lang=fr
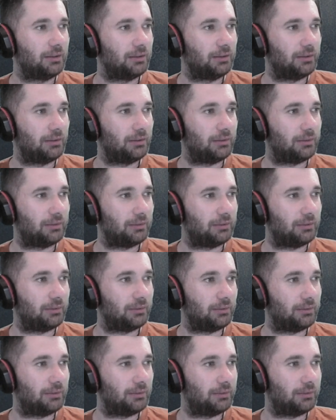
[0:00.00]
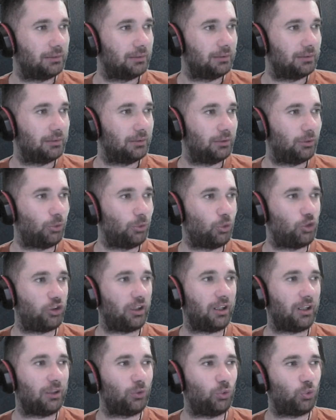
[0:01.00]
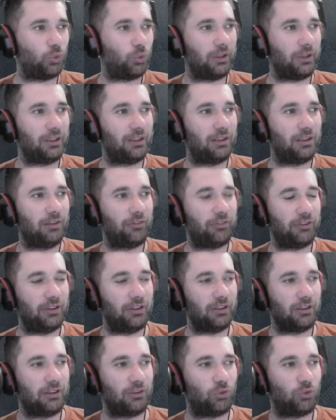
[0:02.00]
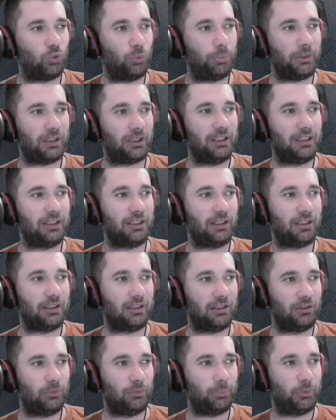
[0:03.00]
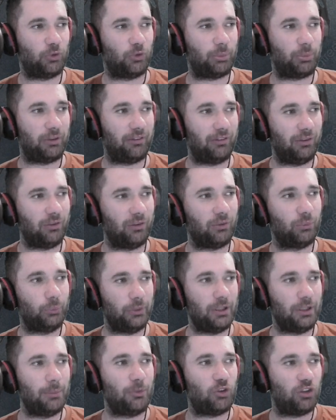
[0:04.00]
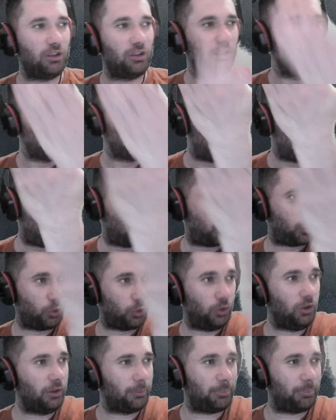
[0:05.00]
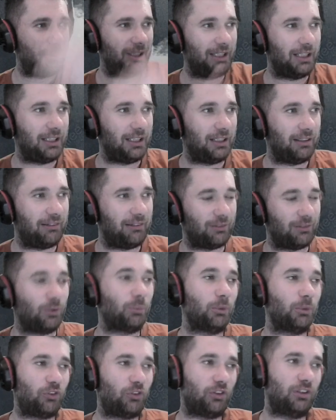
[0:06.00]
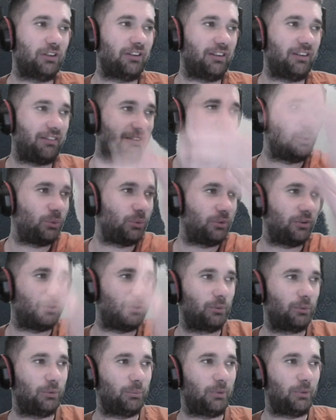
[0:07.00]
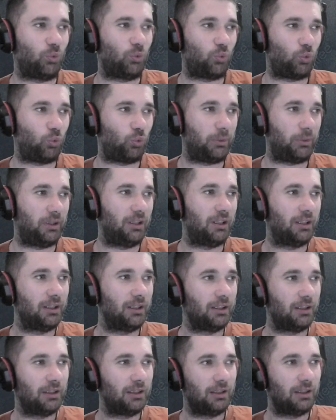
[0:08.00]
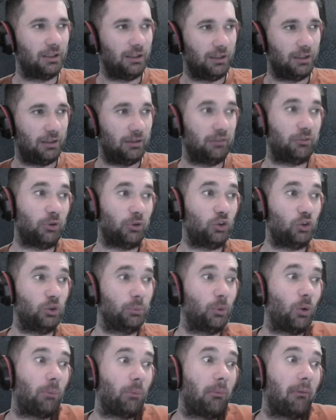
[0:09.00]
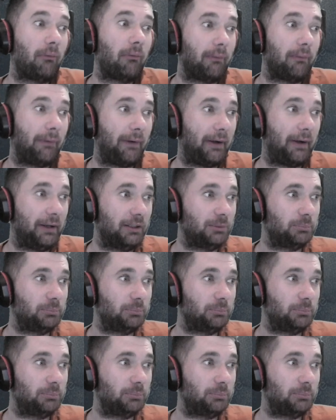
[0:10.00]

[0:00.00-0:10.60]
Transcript: Euh, le Gérard de Suren qui fait un super kick à Bud Spencer, oui, il est BG. Chocrelope pète la classe. Non, moi, ça c'est nul. Euh, balance Voldemort, bon, hein.